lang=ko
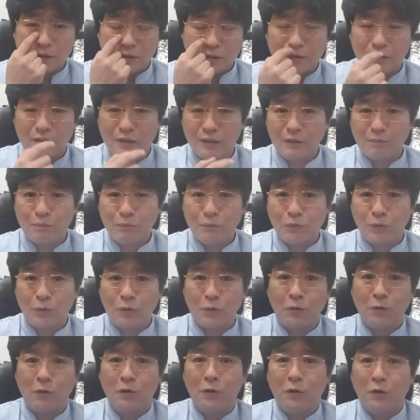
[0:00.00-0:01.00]
근데
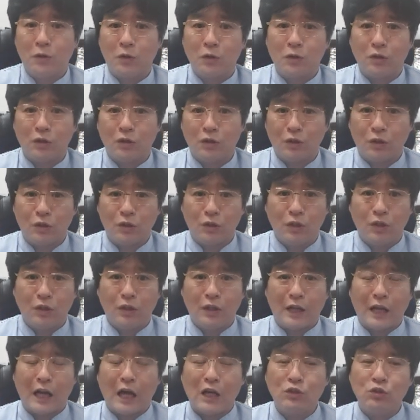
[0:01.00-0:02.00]
뭐 어,
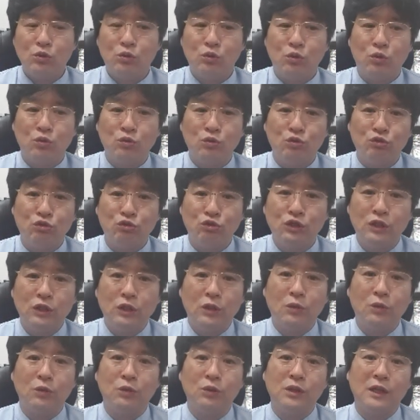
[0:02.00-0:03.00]
아주 좋은
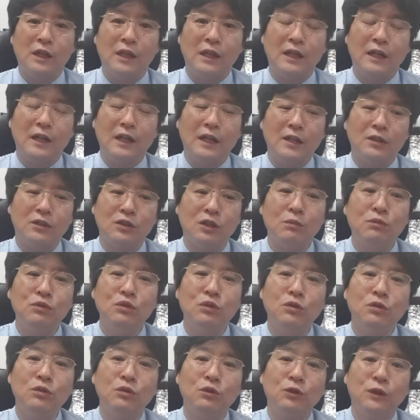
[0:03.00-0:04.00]
유리연골이 아니라
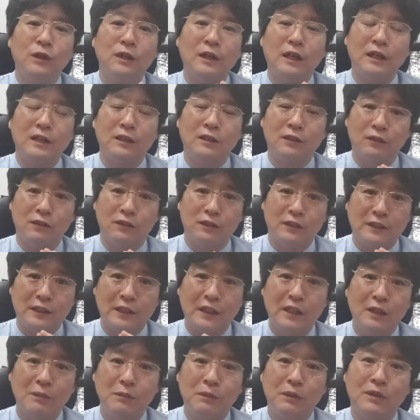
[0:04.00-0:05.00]
섬유연골이라는 것이
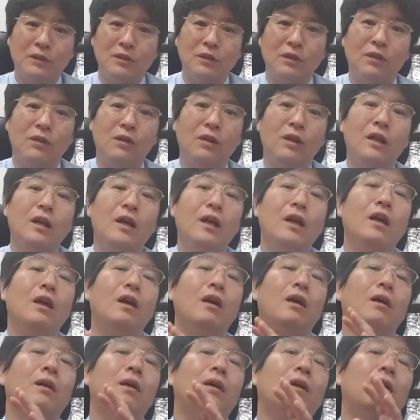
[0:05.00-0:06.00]
생기면서
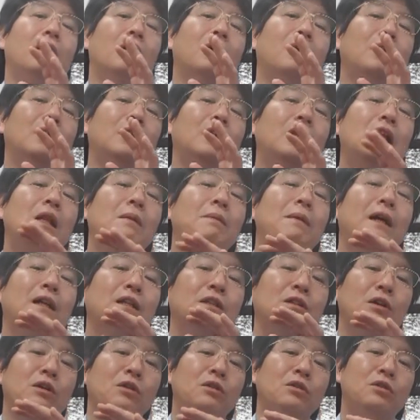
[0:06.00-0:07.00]
어,
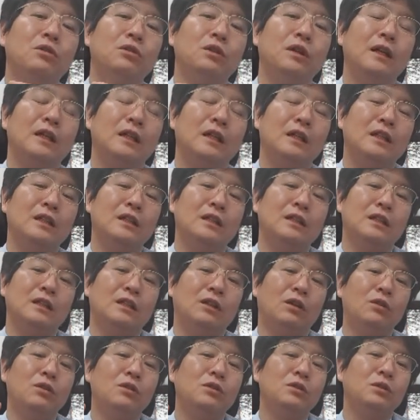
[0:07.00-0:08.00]
일반 연골의 기능을
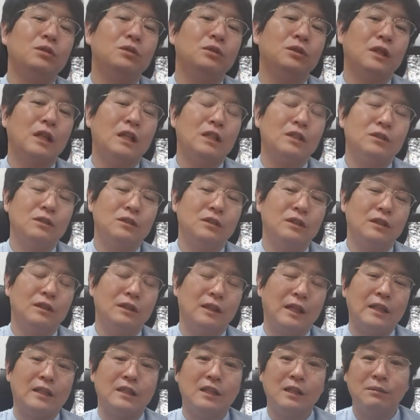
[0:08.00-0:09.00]
어느 정도는 할 수 있는
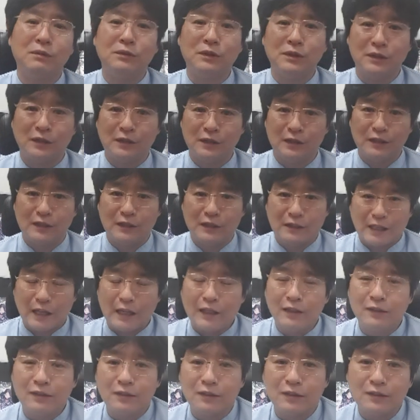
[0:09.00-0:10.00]
대체물이
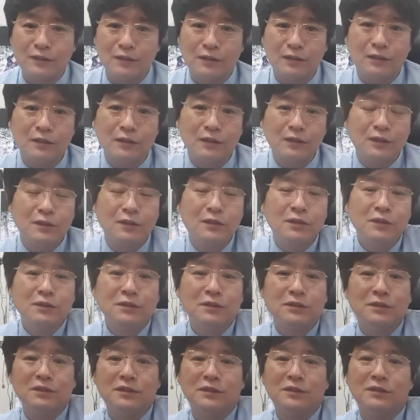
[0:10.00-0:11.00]
되는 거죠. 그런
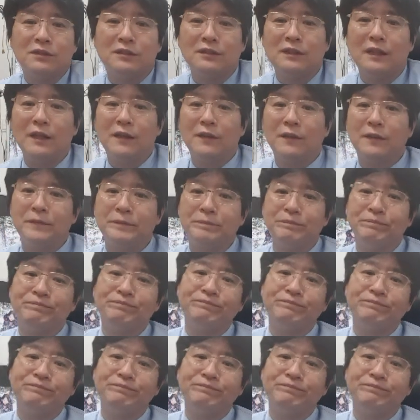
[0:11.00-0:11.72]
수술을 해요.